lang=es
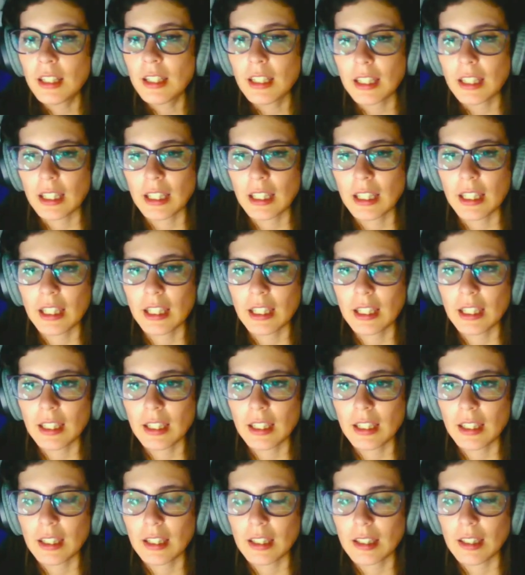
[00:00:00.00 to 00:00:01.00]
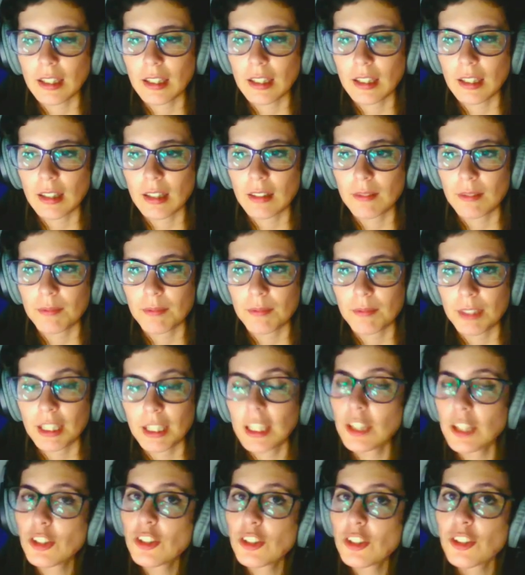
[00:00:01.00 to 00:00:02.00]
Y, y
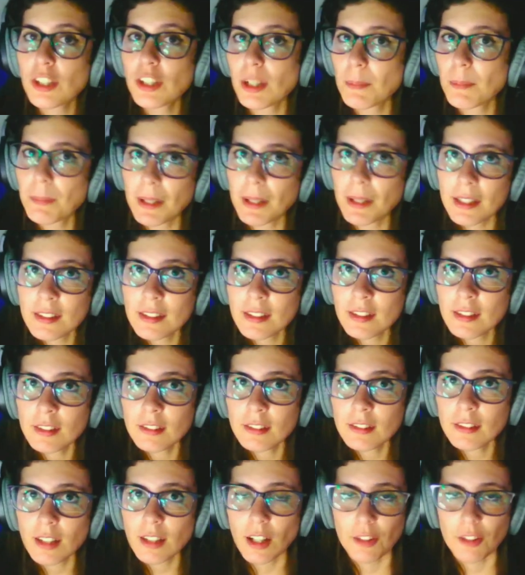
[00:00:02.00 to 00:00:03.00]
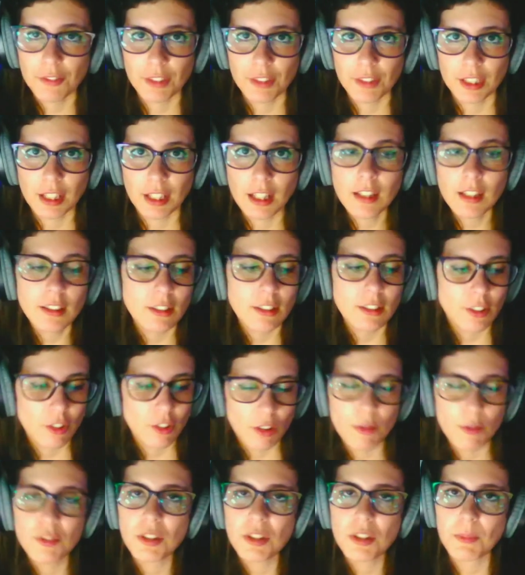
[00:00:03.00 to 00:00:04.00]
que yo creo que el pase, al final, lo
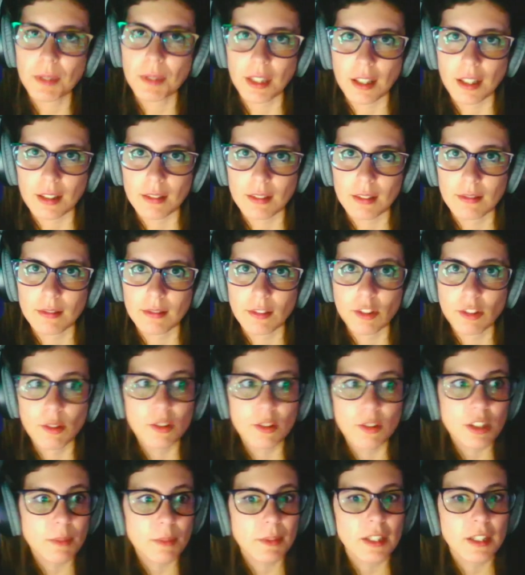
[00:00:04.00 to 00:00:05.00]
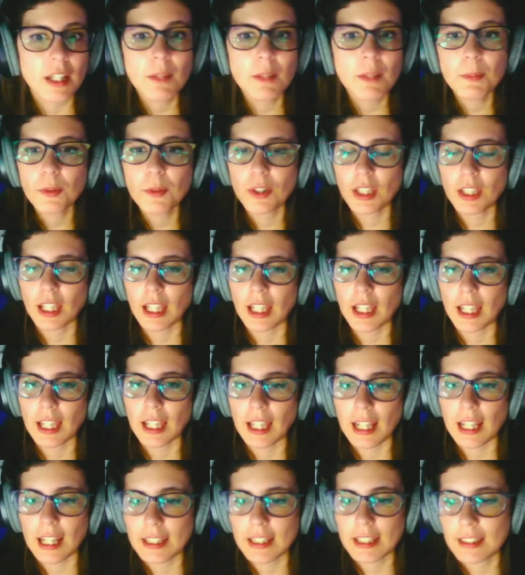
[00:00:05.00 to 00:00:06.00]
vamos a pillar. Lo vamos a pillar
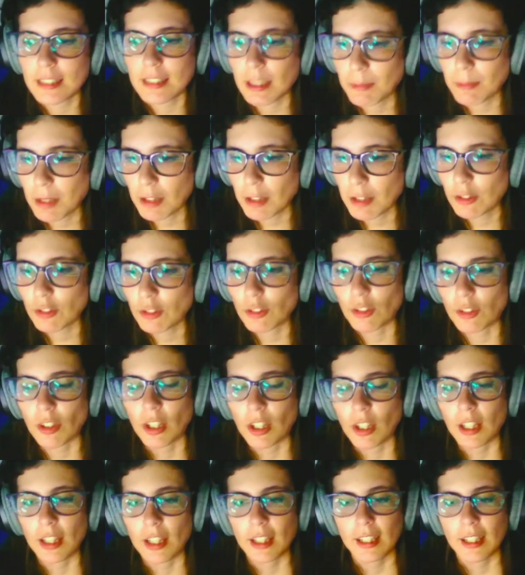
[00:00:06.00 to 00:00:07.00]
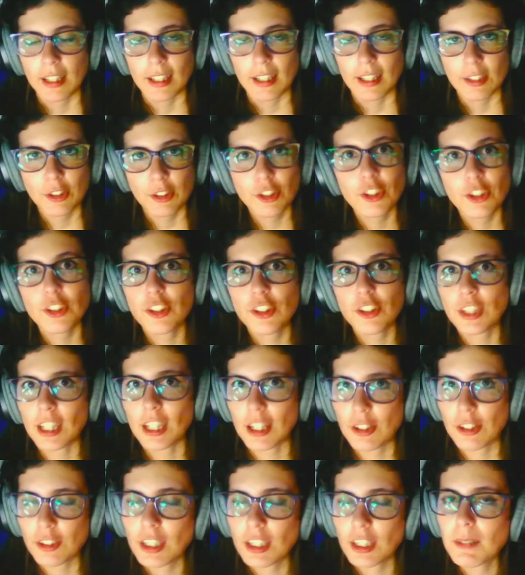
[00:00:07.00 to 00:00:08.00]
porque el asentamiento yo creo que
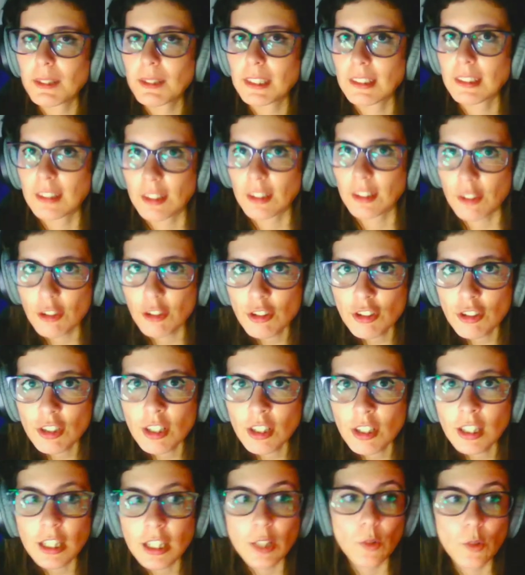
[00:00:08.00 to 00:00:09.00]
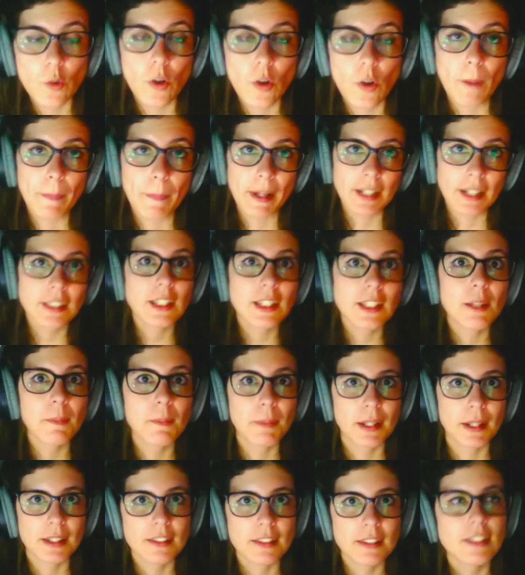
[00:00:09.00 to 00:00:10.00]
nos da bastantes cosas y luego aparte el
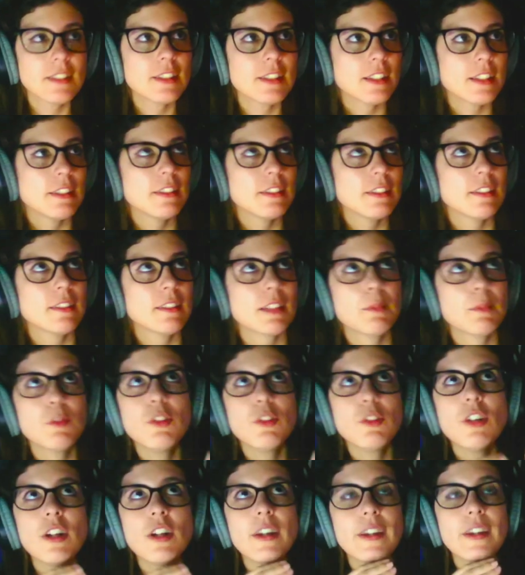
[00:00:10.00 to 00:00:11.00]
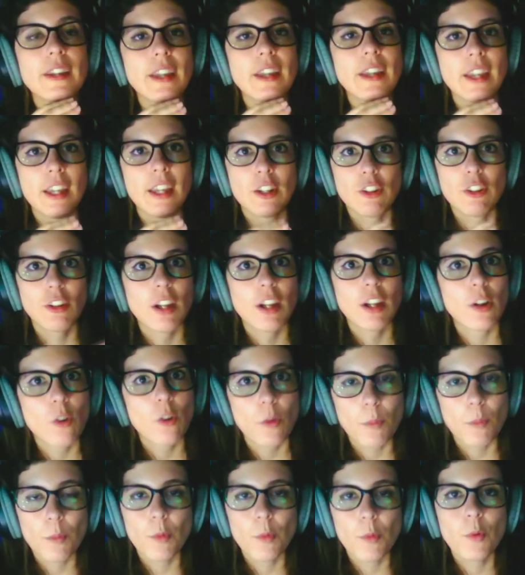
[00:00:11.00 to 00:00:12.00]
pase, si intentamos eh, con la
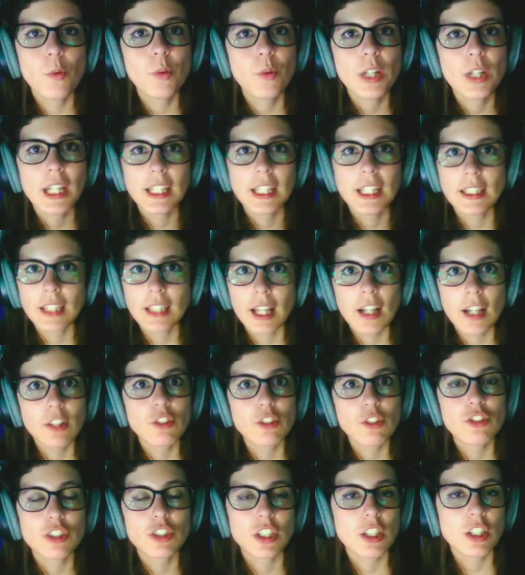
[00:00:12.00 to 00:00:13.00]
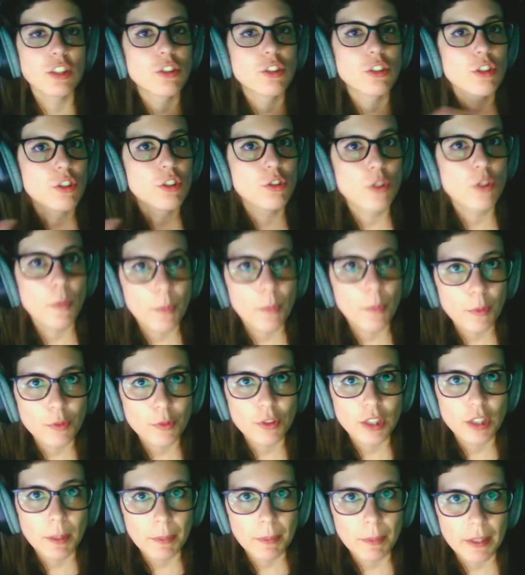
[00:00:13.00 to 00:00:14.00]
comuna y tal conseguir todos esos
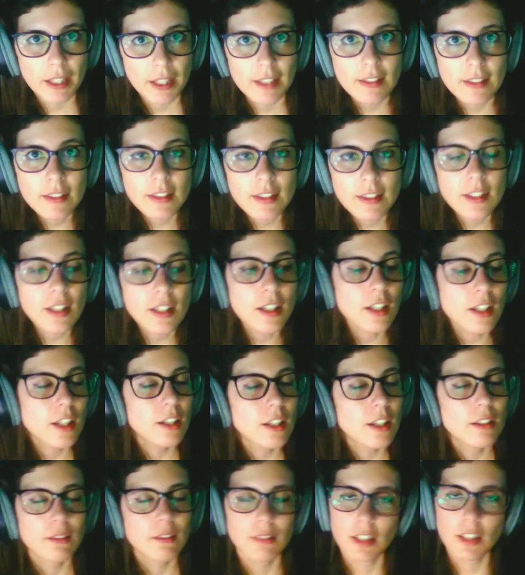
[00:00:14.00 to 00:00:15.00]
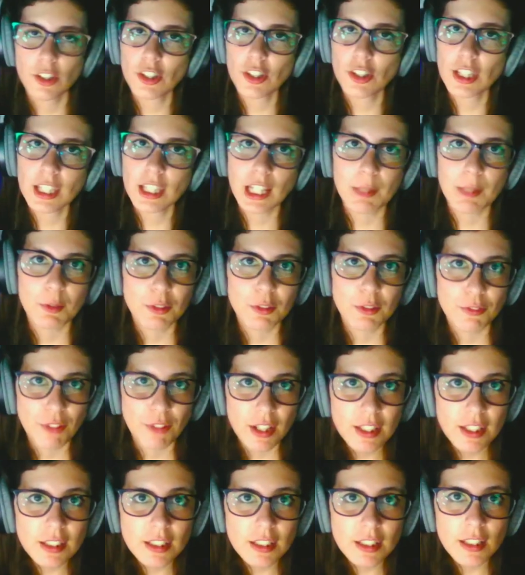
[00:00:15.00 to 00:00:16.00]
puntos de experiencia, creo que llegamos
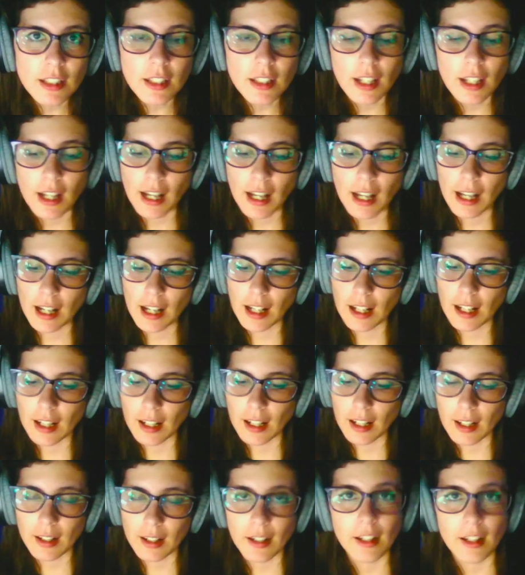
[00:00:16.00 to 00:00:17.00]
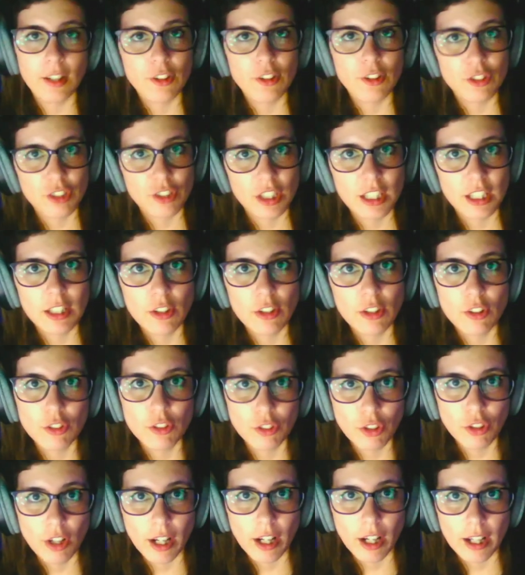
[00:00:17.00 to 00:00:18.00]
fácil a, conseguir los
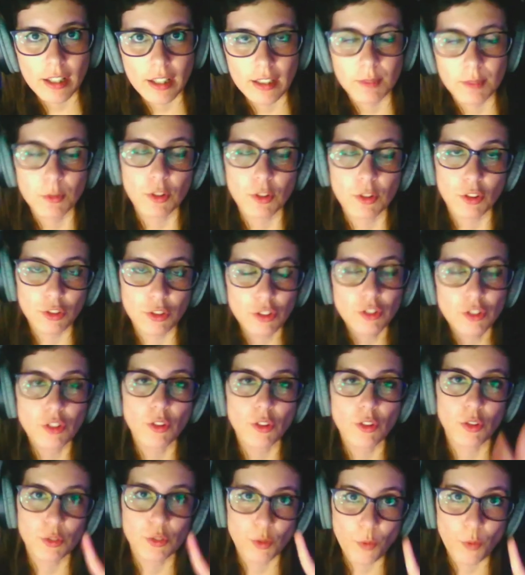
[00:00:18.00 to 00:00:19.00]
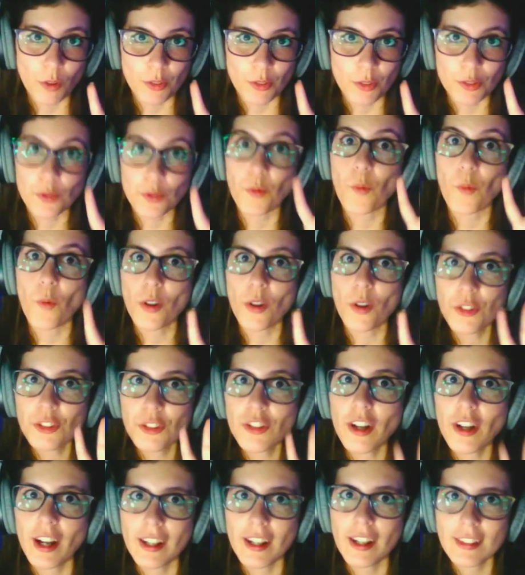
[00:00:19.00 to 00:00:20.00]
dos huskies. Bueno, los dos no, los cuatro. Cuatro
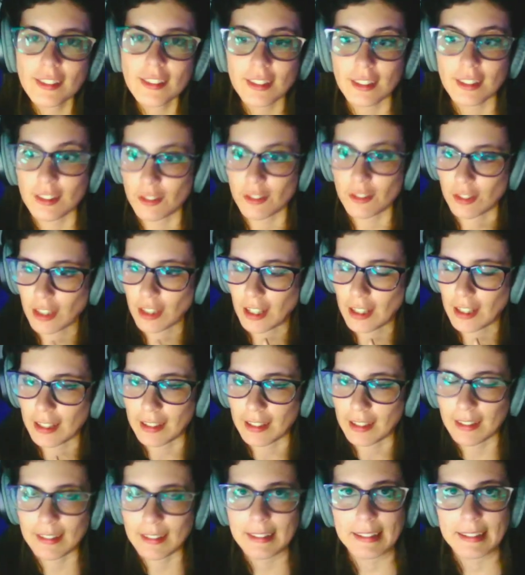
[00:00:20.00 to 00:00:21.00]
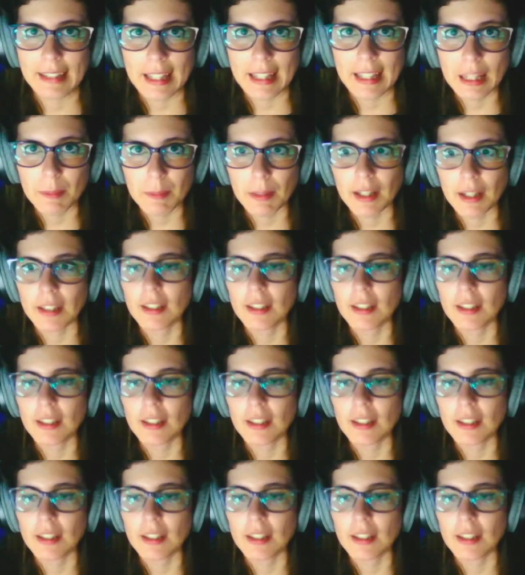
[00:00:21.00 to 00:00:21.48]
huskies, o sea, nada mal.